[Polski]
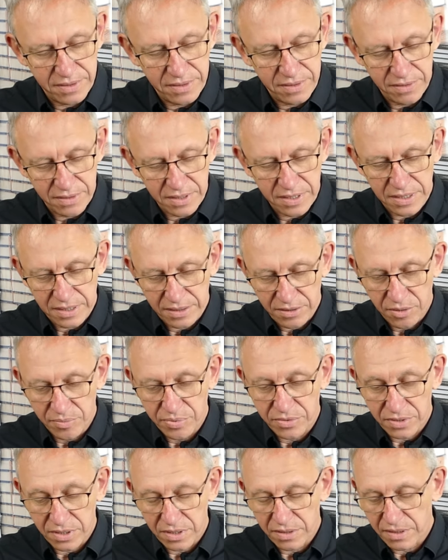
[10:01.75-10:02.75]
no ale
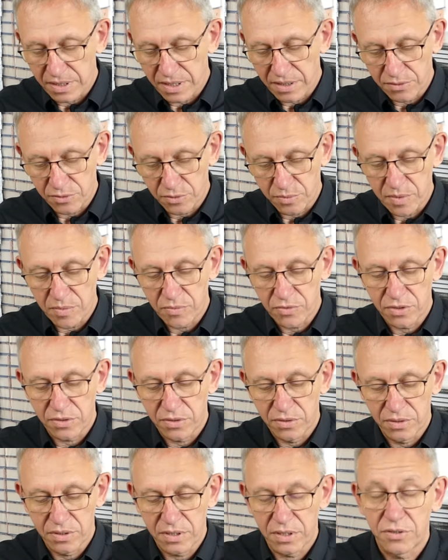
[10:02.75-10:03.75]
dobrze, no ja rozumiem,
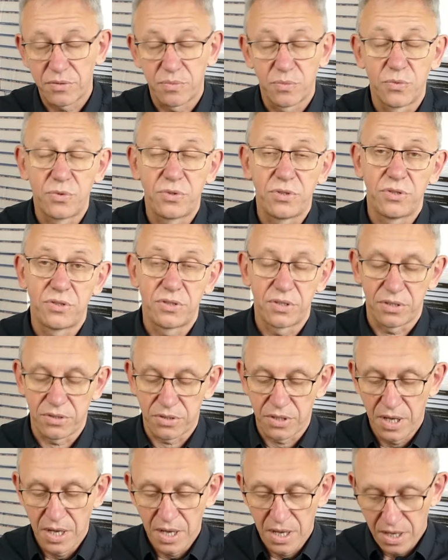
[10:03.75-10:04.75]
że on też musi
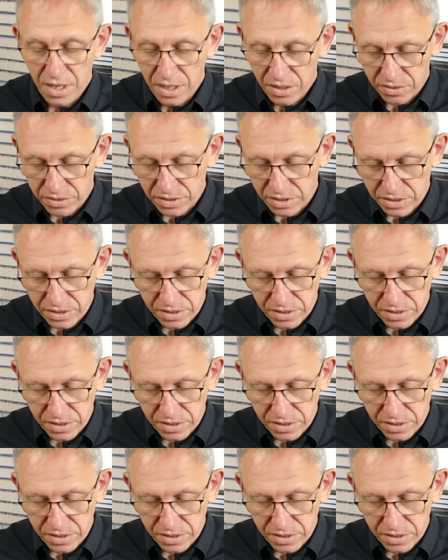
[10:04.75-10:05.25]
żyć, chociaż